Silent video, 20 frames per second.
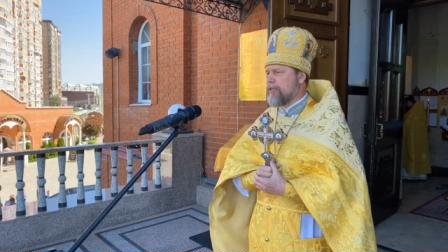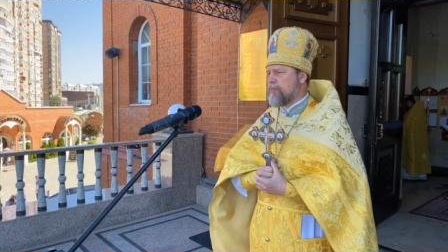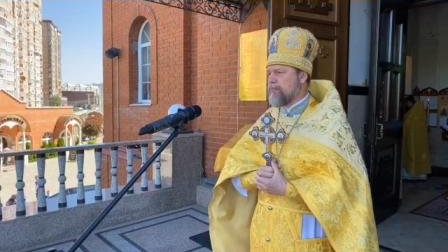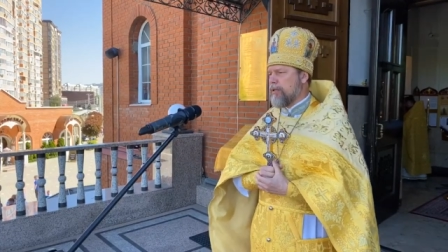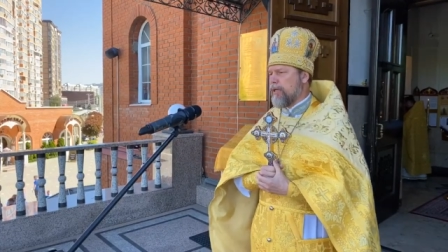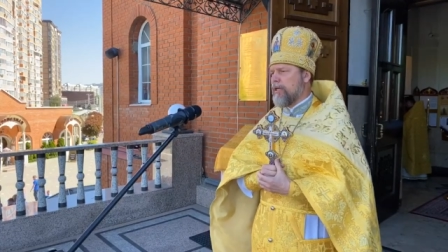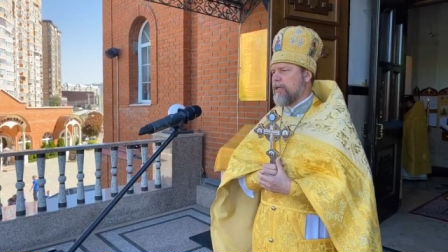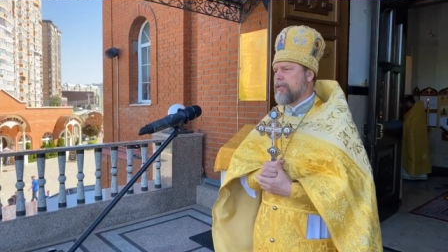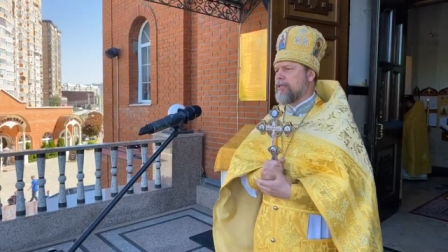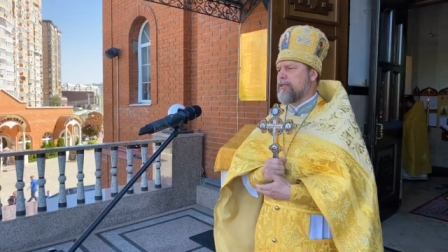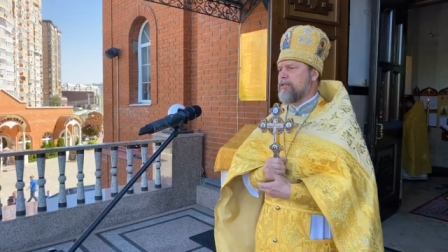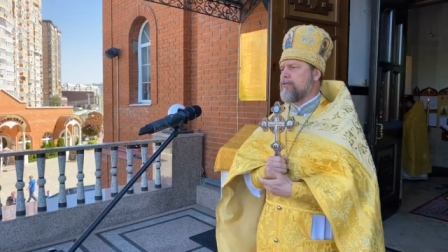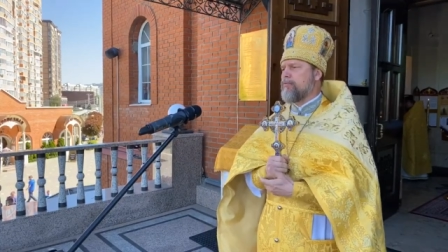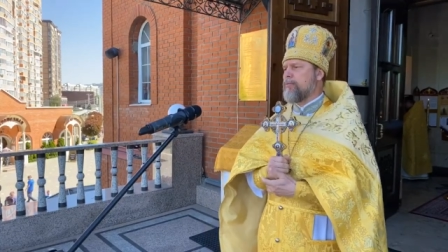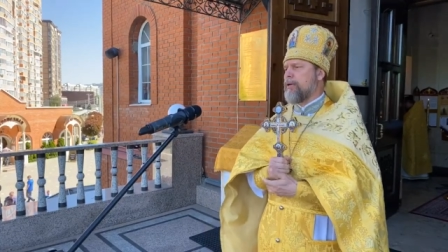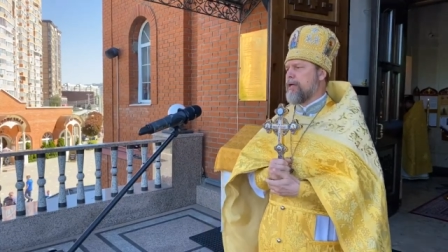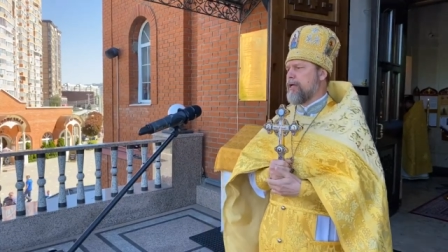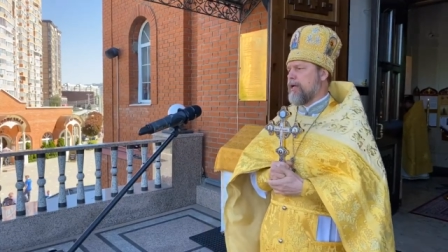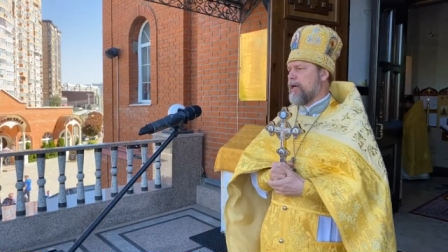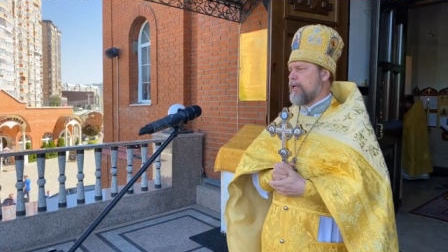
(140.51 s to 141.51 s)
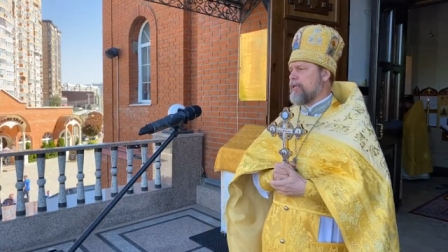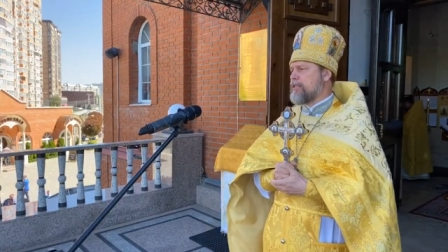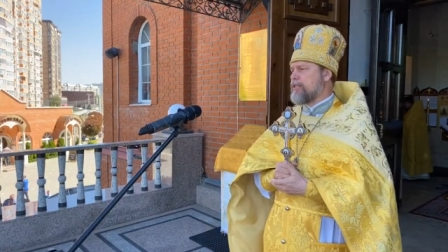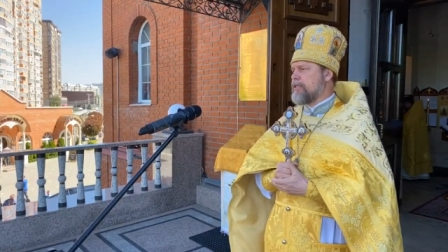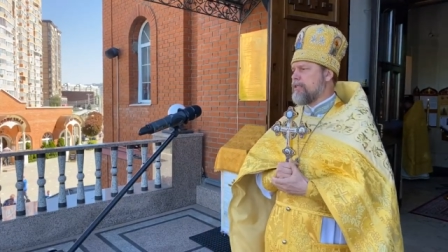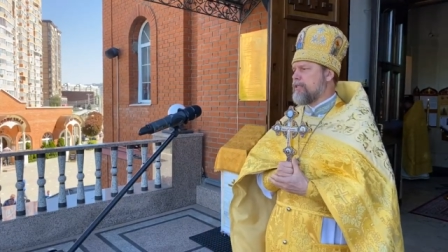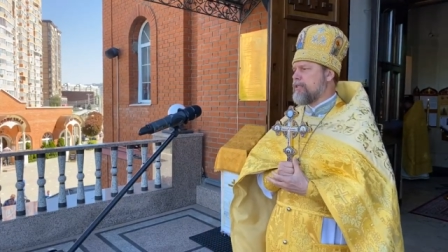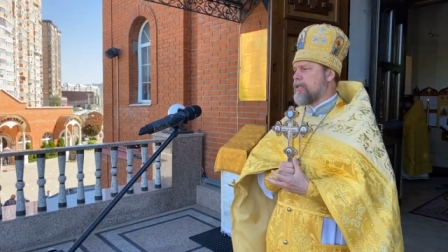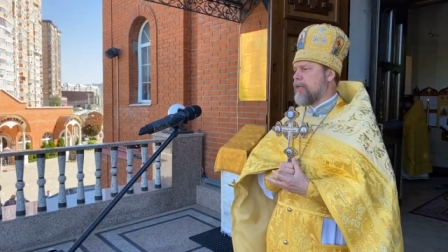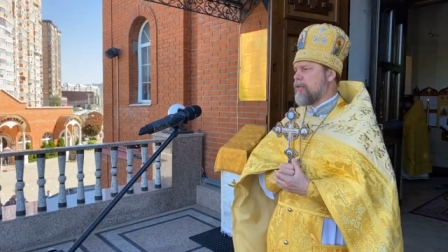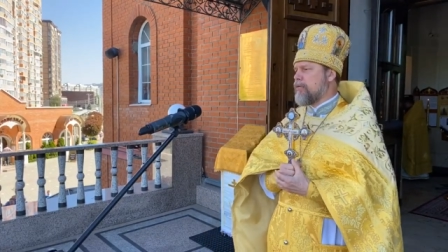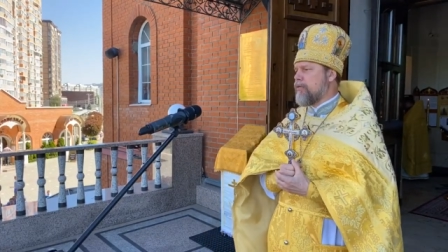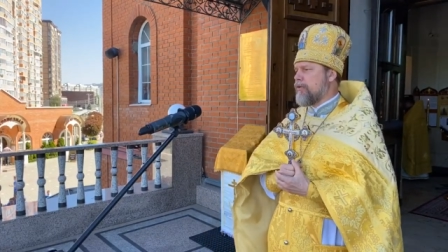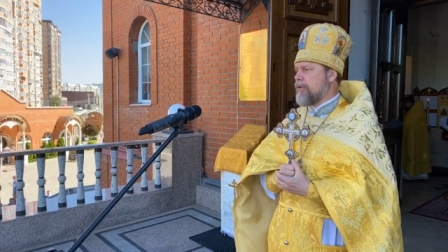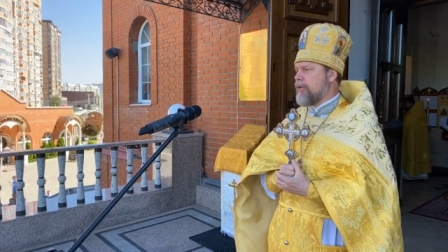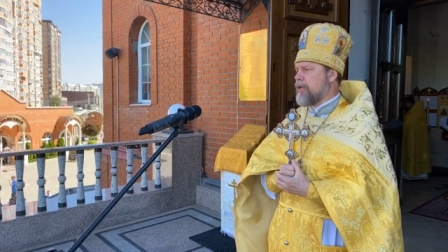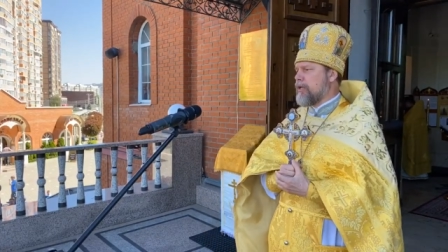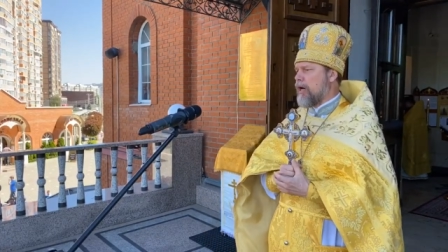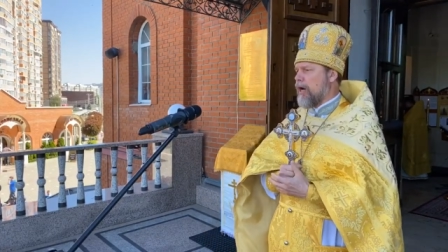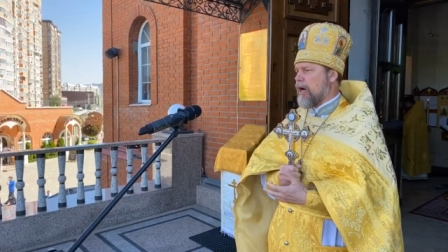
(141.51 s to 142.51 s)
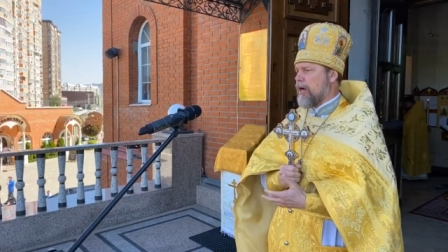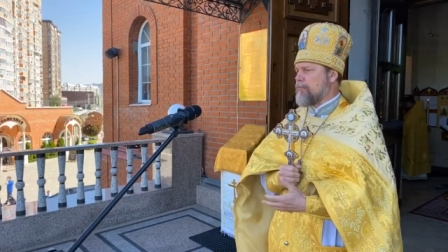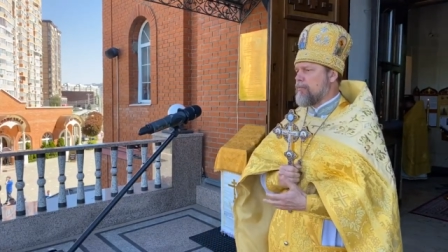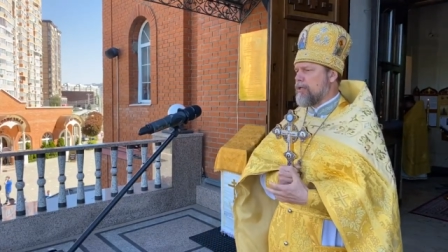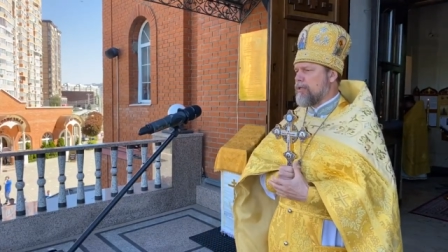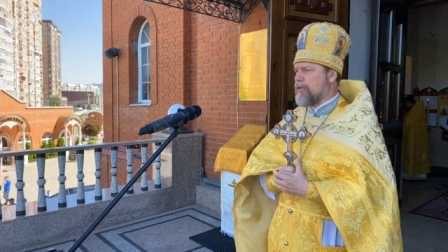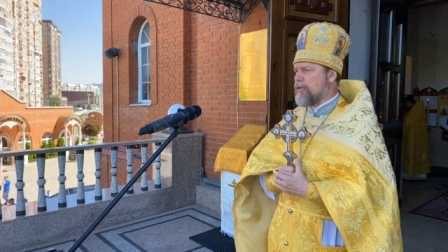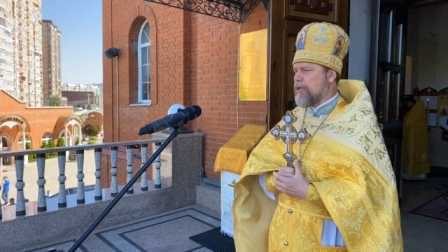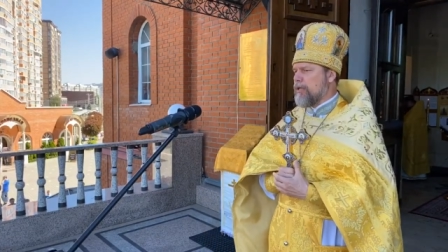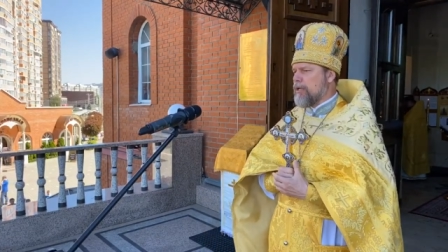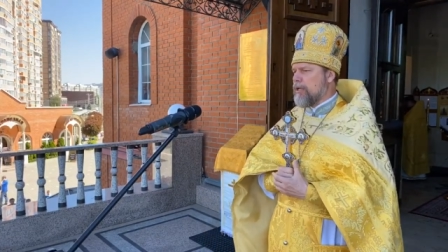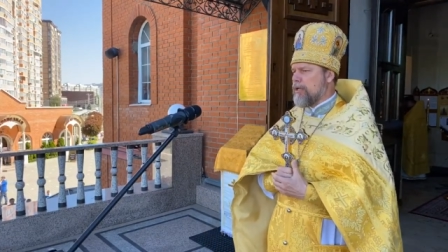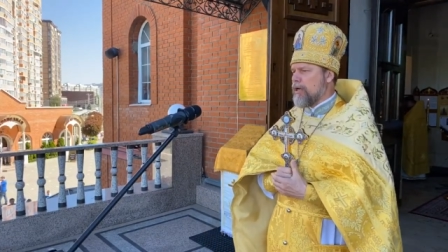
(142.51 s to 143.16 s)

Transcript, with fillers: смерти убоялся и такой камень,